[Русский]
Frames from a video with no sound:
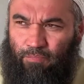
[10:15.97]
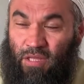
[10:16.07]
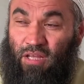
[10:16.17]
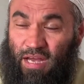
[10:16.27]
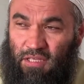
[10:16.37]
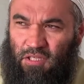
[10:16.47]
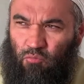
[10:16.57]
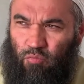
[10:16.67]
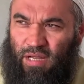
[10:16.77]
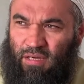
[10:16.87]
от Анас
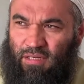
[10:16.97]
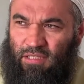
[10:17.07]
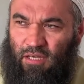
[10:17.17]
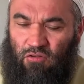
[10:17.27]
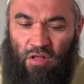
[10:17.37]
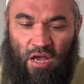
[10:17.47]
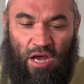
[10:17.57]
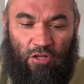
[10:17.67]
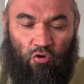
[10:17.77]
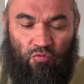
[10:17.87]
ибн Малик рассказывал о том,